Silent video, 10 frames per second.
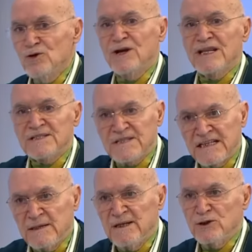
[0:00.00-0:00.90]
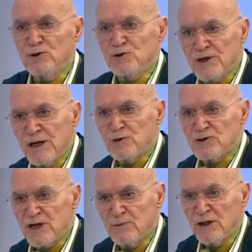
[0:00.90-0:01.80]
Onları da satamadı. Yüzüne
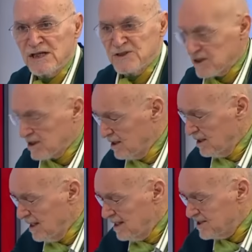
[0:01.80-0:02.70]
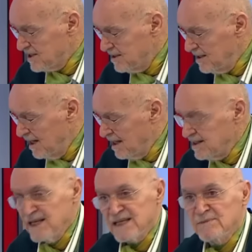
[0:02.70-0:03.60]
gözüne bulaştırdı. Şimdi
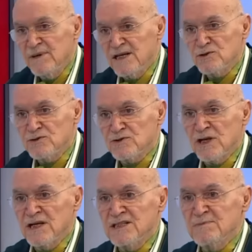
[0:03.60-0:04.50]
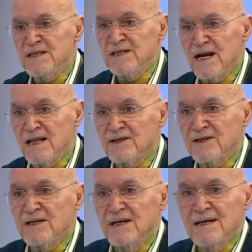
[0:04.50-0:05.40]
elindeki 508 bin
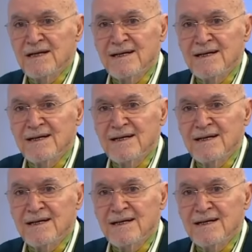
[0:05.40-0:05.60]
liralık